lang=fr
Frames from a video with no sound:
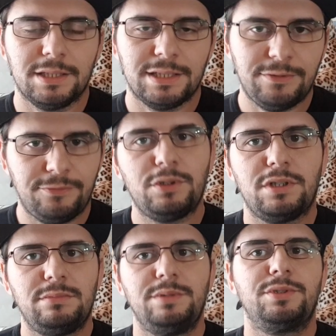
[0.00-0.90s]
Il faut quand
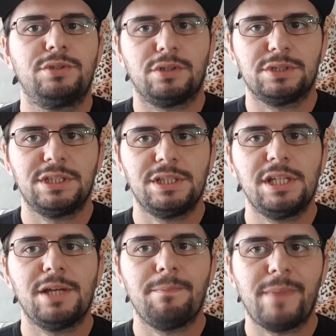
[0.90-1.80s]
même se renseigner
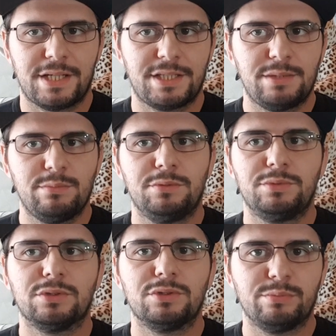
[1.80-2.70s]
un maximum
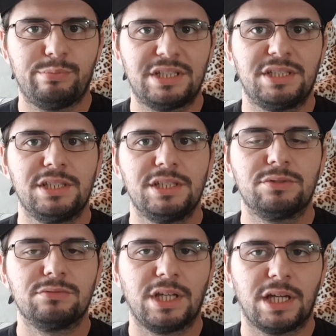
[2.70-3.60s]
sur son passé et
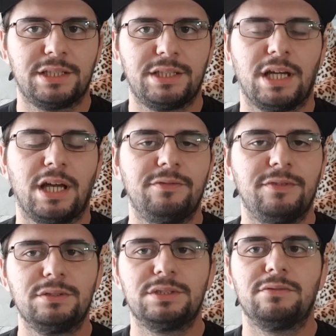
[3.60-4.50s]
son caractère
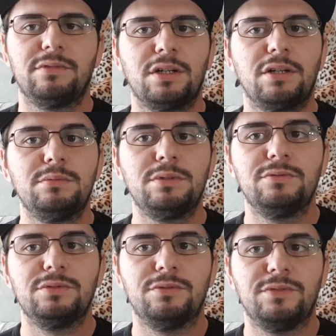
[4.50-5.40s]
afin de savoir comment
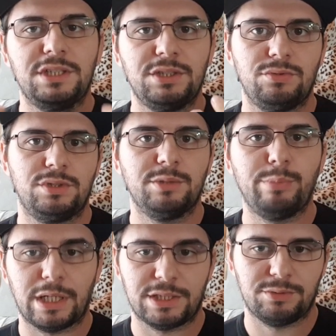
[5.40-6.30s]
vous devez l'éduquer
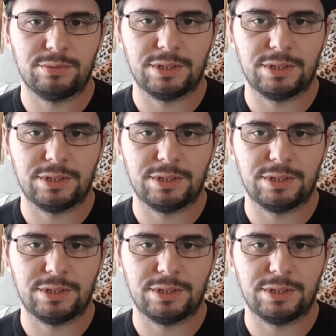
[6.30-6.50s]
par la suite.